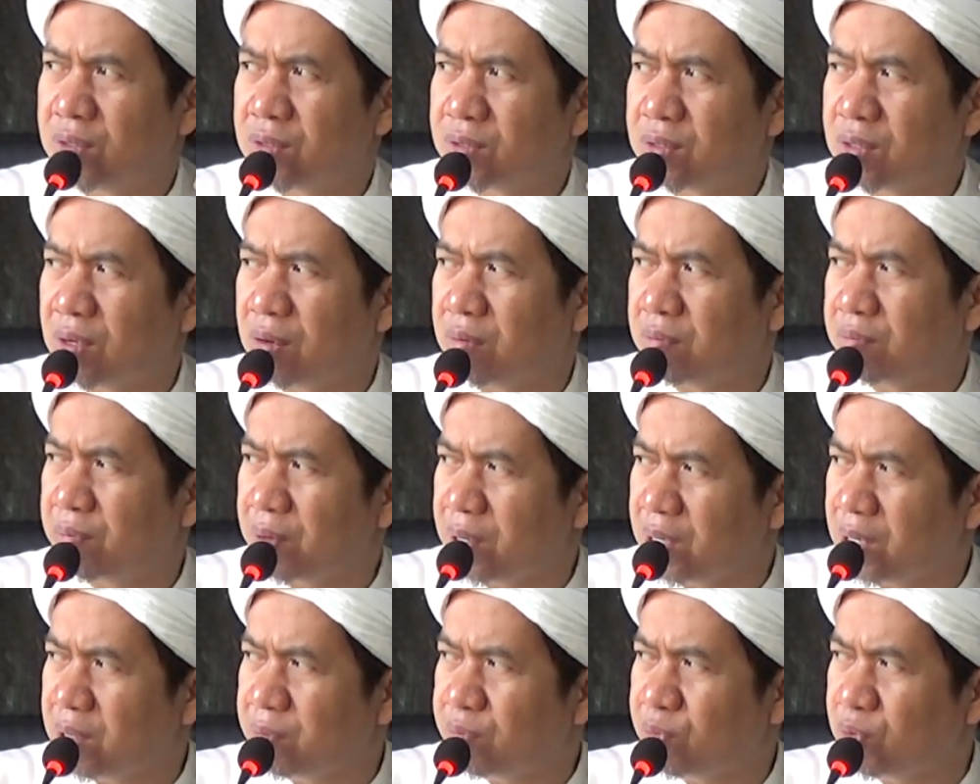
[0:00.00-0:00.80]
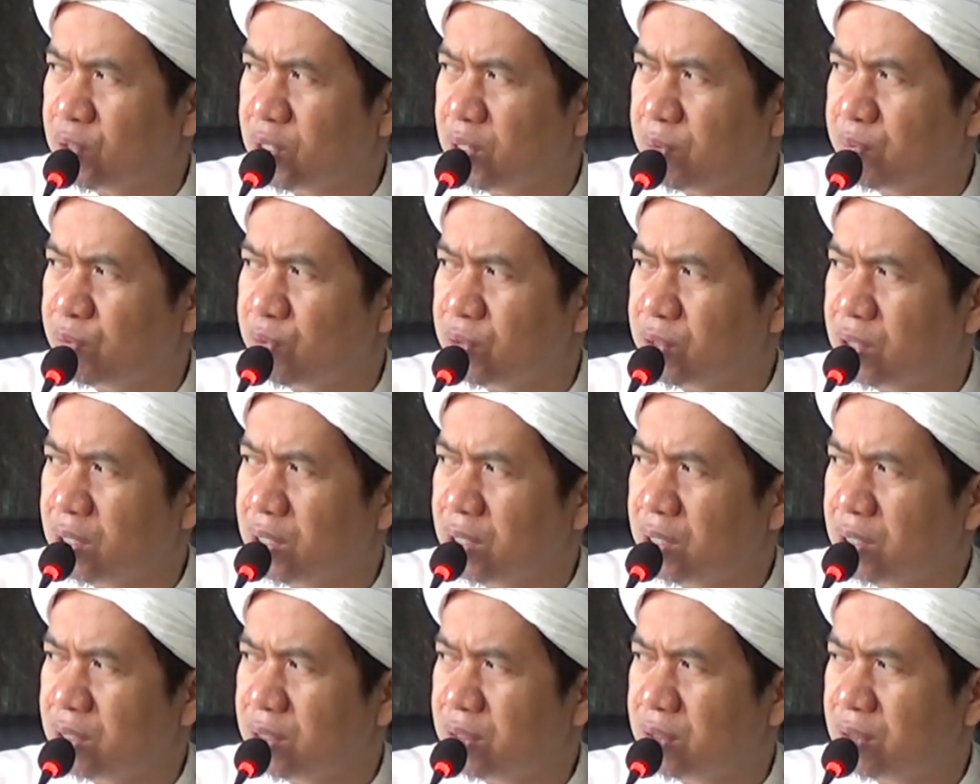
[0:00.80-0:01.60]
sampai
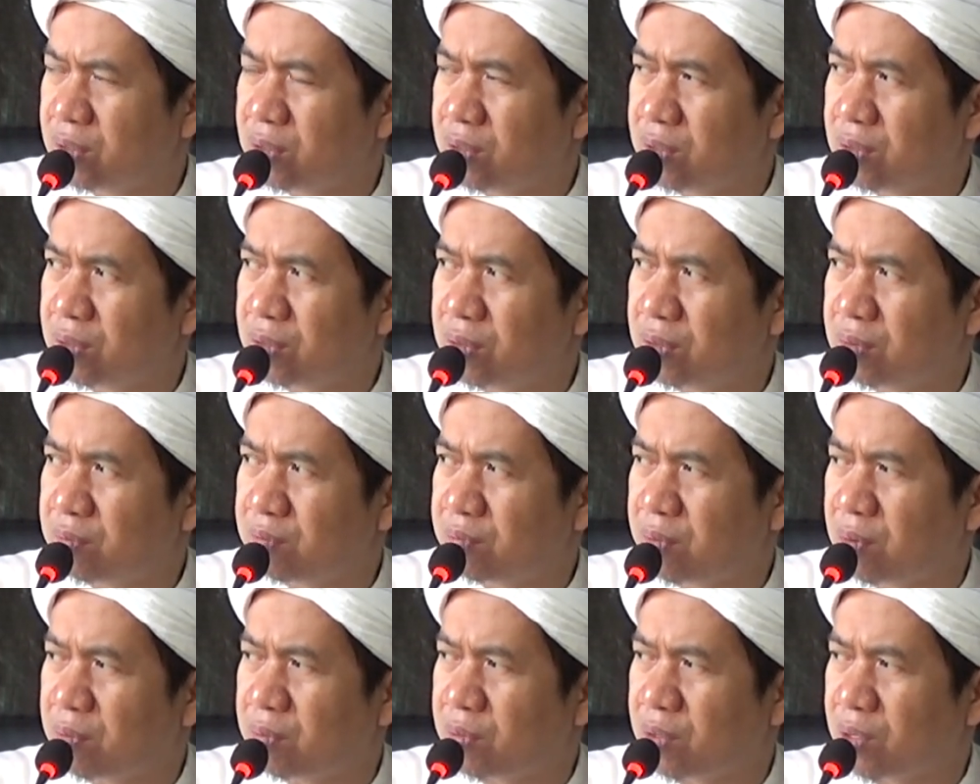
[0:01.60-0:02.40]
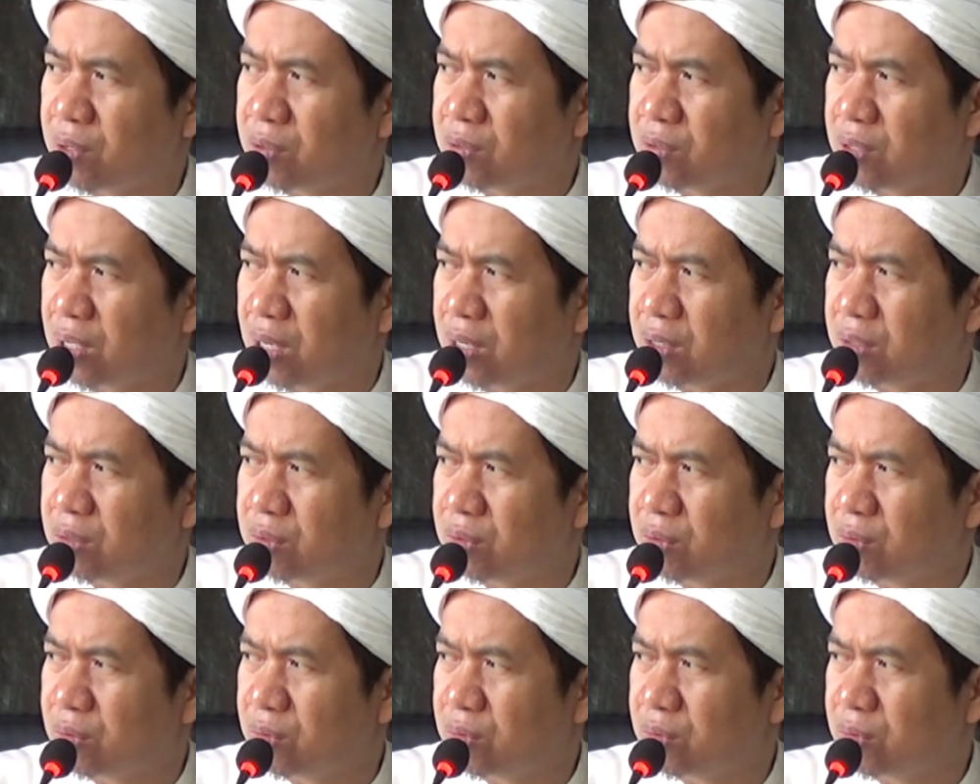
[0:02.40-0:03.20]
dipuji-puji pemerintah
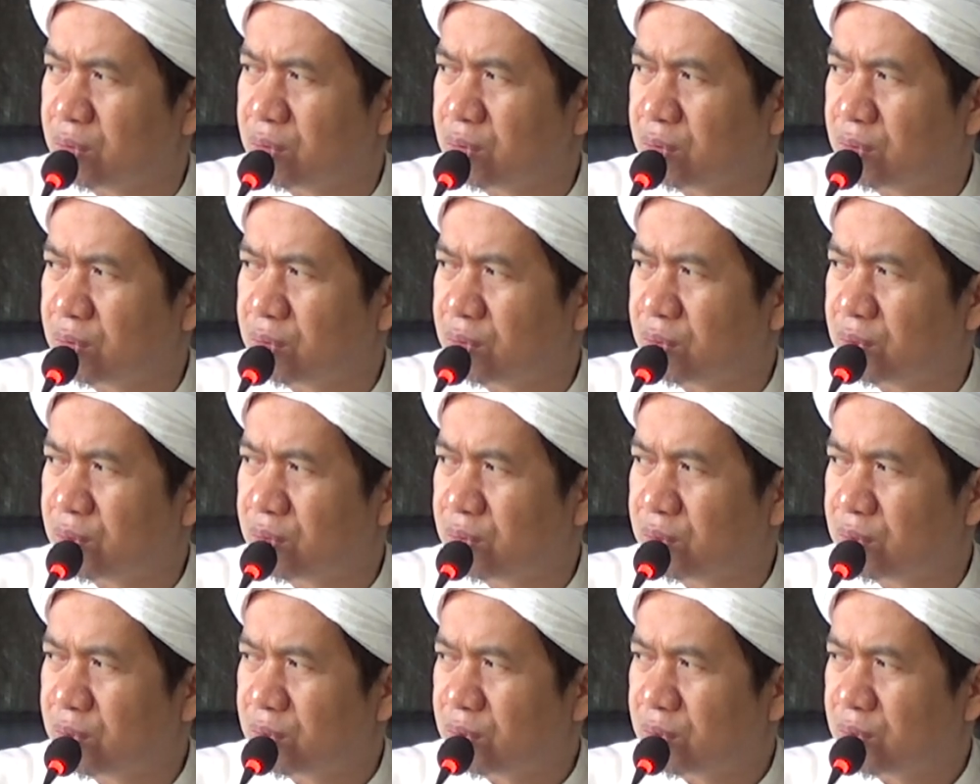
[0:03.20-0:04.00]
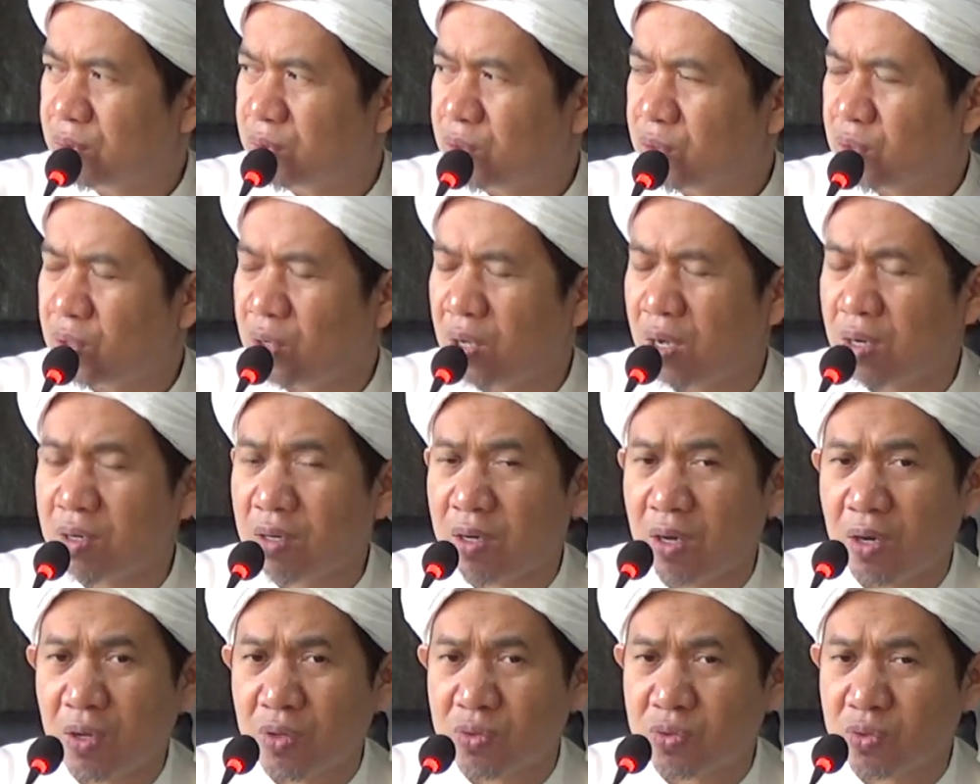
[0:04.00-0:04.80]
itu dia
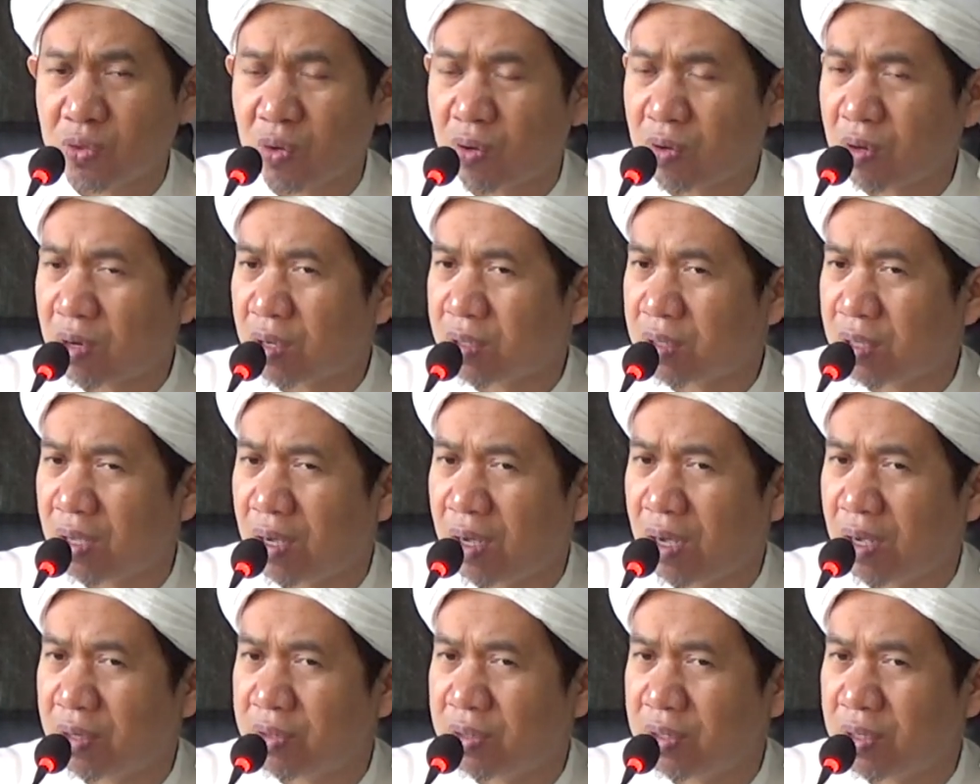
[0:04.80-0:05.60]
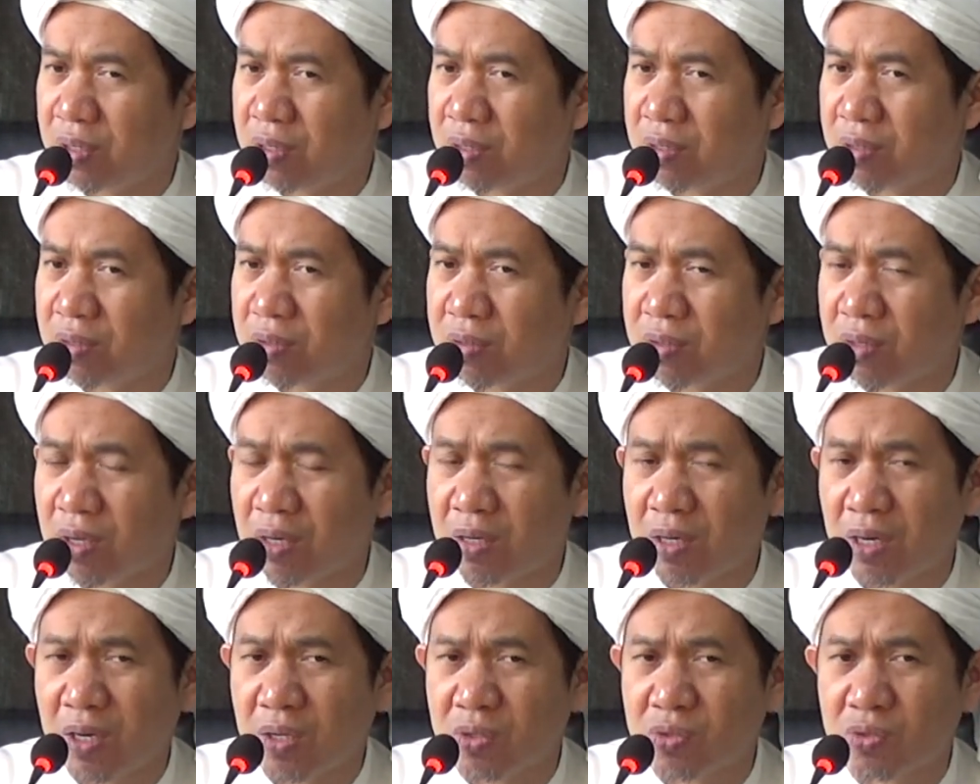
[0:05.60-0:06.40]
adalah seorang yang adil.
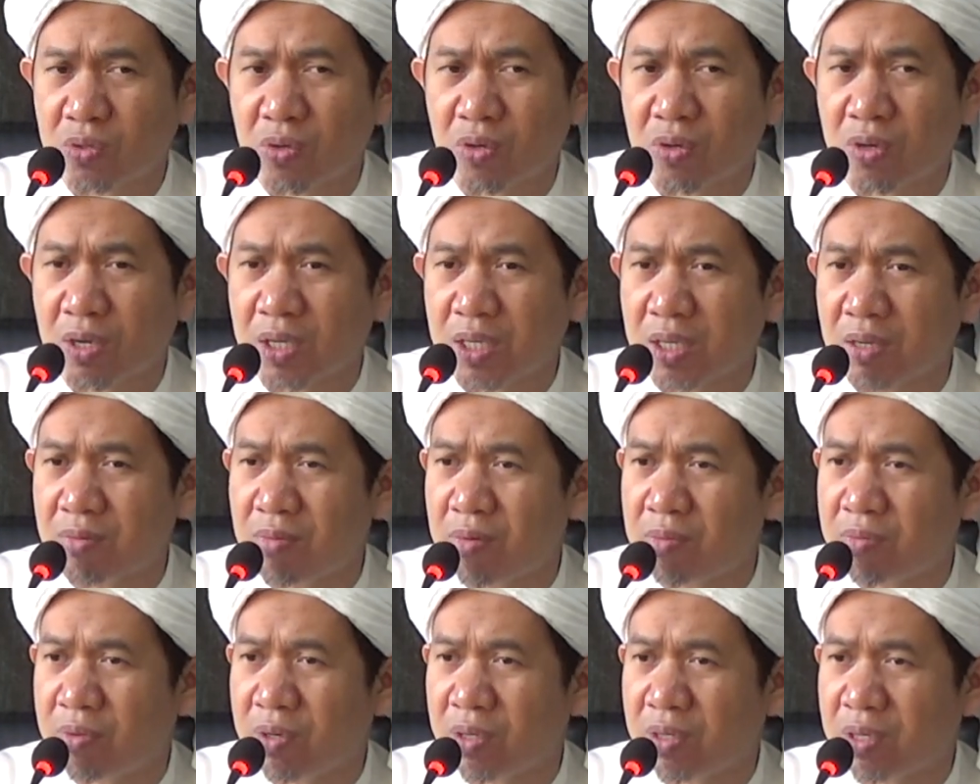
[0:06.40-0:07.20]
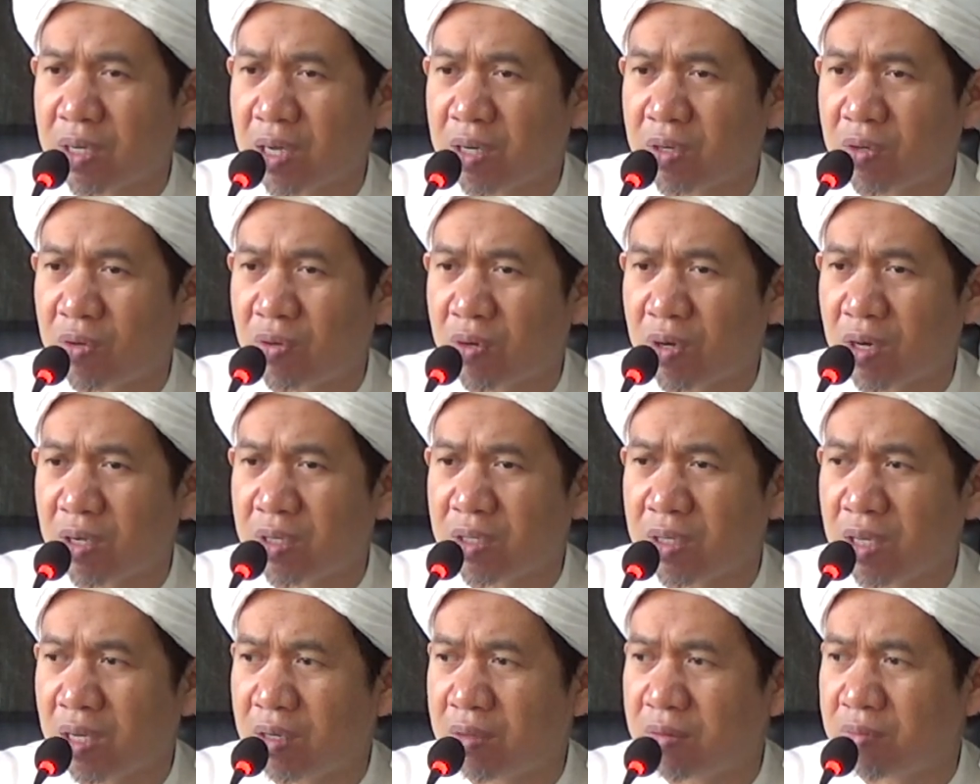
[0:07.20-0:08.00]
Dia adalah seorang yang memberikan
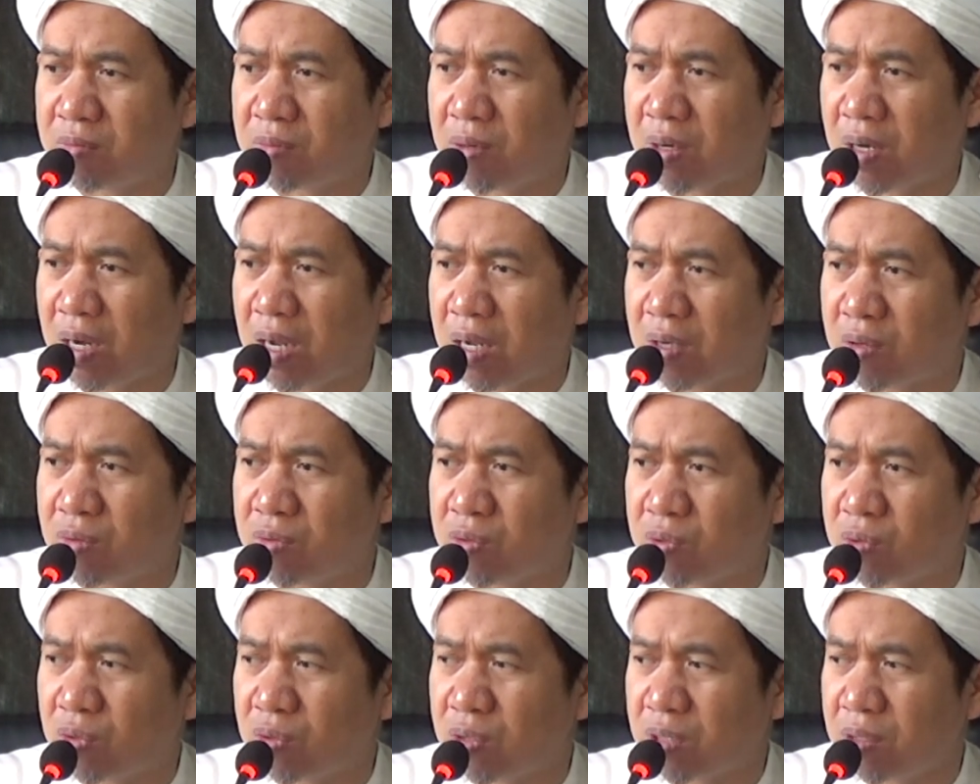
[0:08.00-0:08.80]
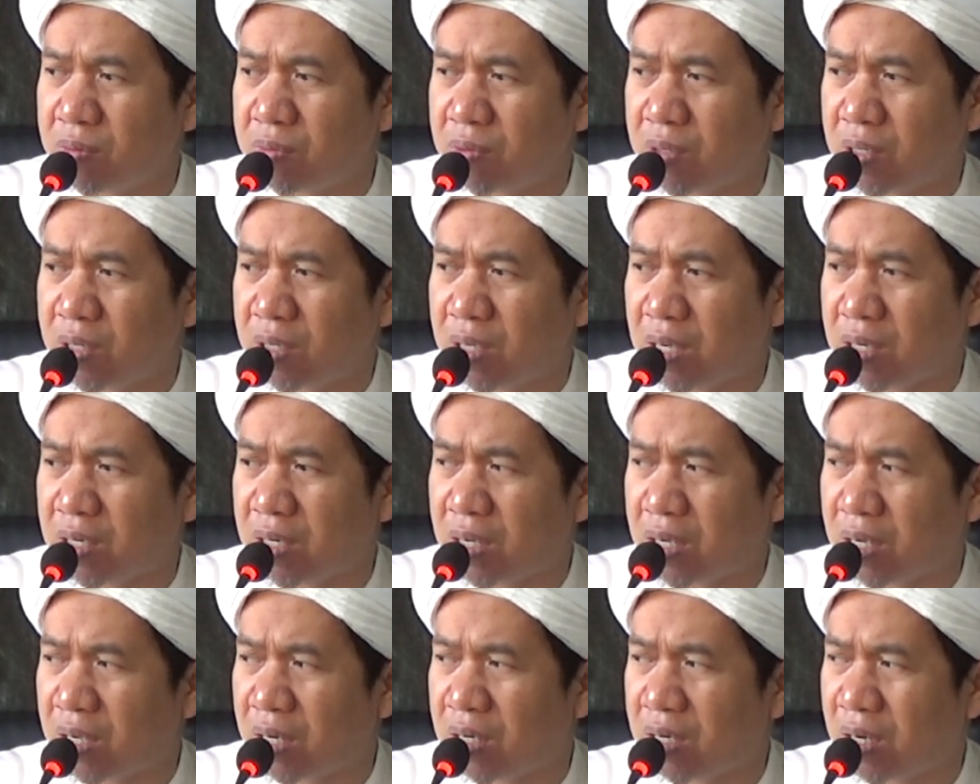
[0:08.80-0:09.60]
orang yang berak untuk diberikan
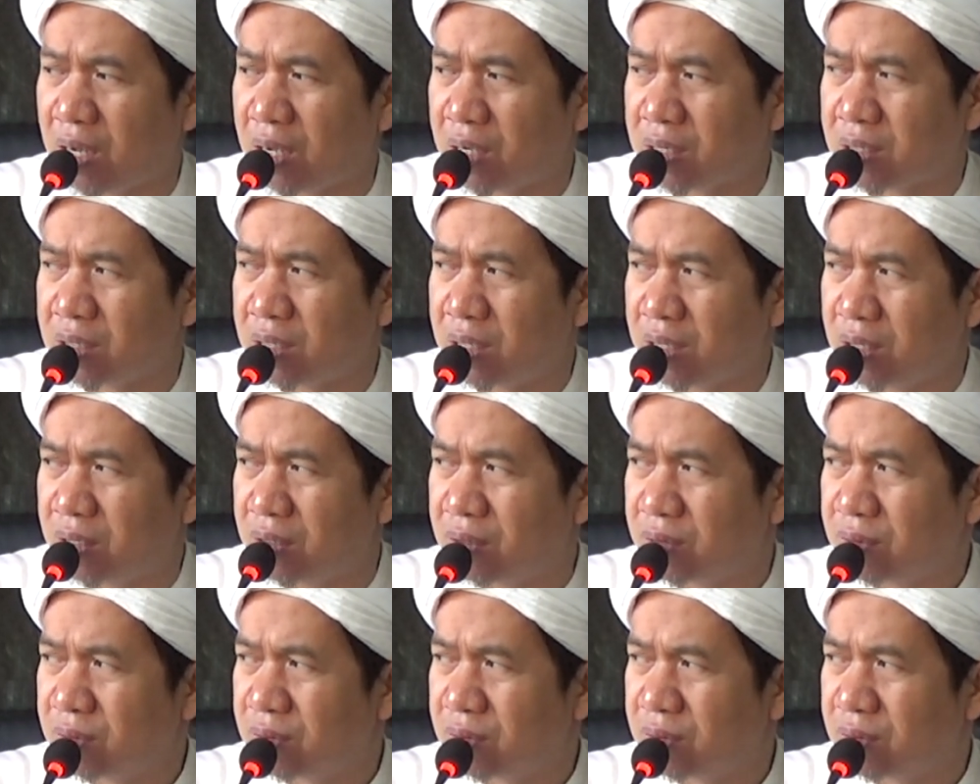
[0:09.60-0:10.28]
akan haknya.